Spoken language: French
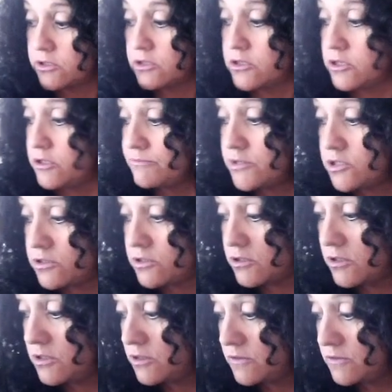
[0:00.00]
comme
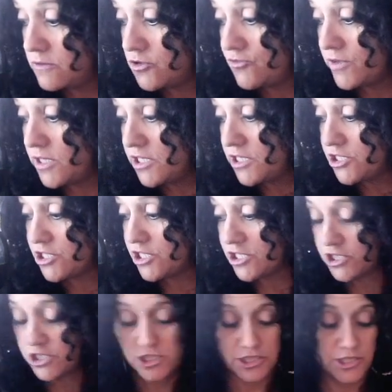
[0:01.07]
ça. Je vais aller
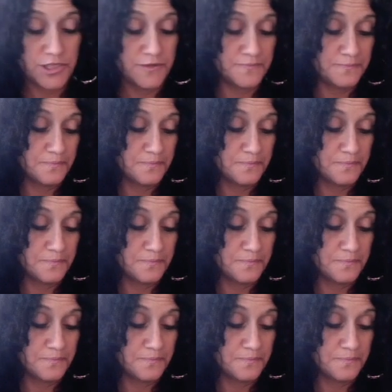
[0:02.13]
chercher